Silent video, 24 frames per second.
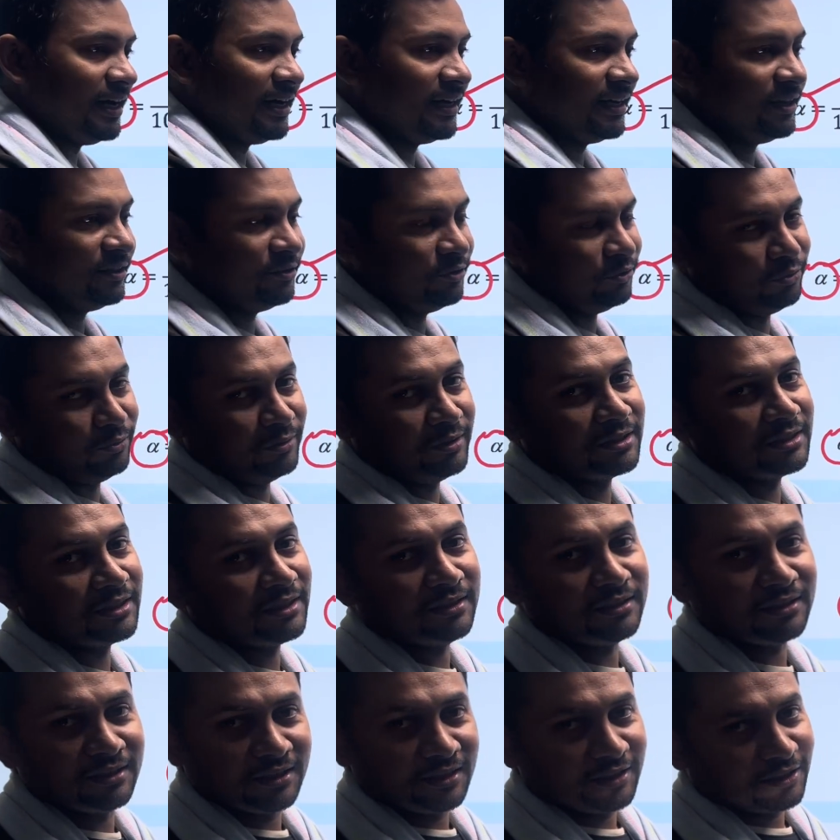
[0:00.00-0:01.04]
আগে দুইটা
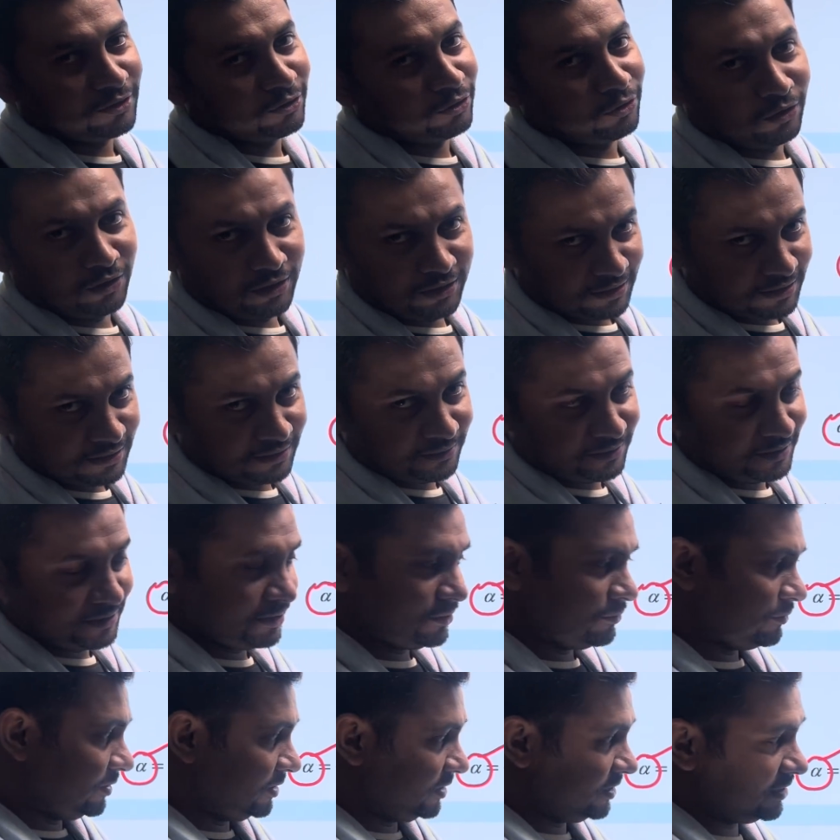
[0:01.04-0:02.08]
ঘর দেওয়া হয়েছে
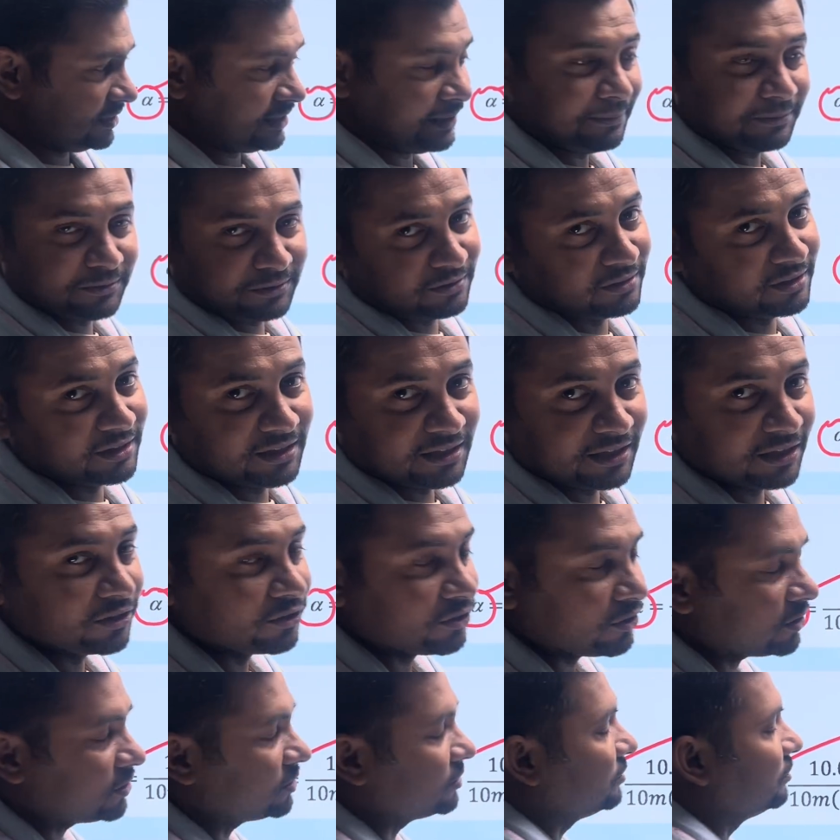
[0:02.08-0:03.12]
উইচ ইজ অ্যাবসুলেটলি
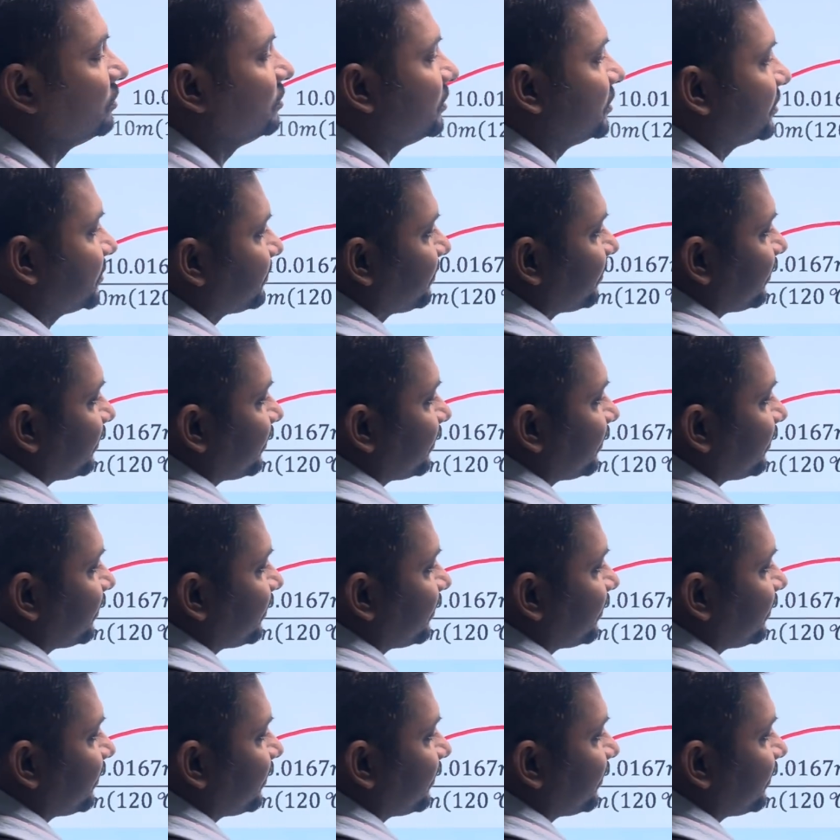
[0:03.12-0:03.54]
নট গুড